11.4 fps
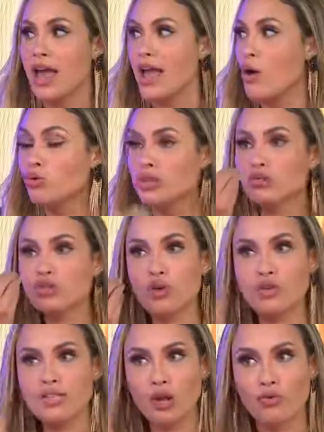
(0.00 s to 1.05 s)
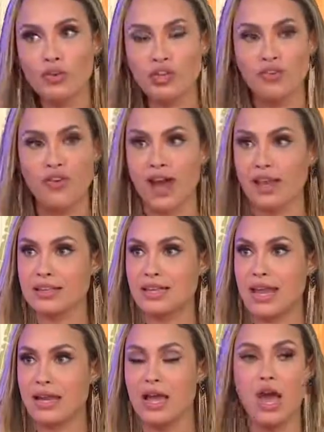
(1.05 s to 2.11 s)
o tanto de coisa que eu vi de falas
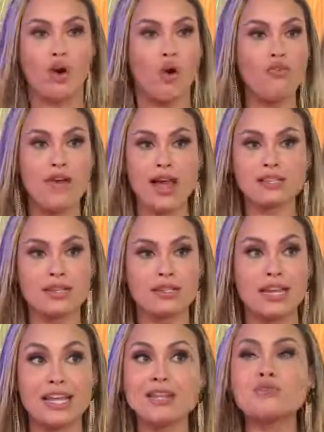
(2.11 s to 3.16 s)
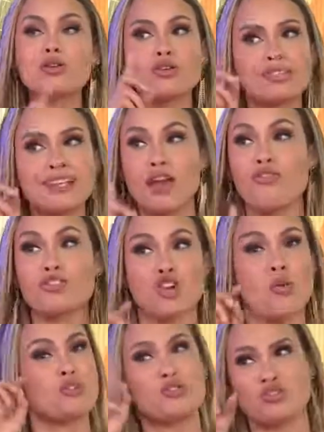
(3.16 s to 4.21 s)
dele, conversas dele. Isso que eu, sim, eu vi só
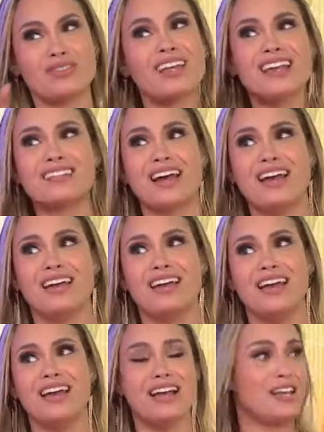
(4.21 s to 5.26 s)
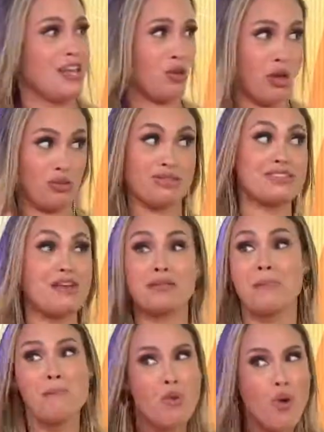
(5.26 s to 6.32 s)
umas duas ou três, tá? Eu, eu tenho certeza que deve ter
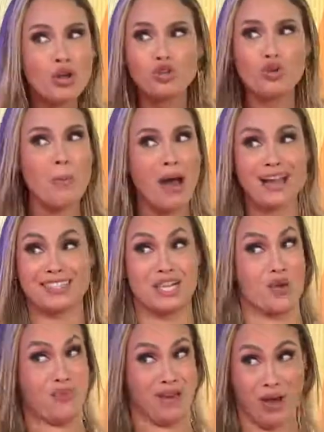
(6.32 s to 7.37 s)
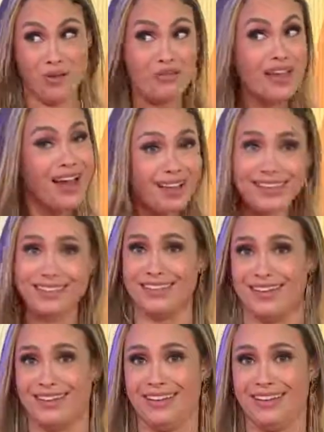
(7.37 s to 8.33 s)
muito mais que eu não vi ainda. É, não.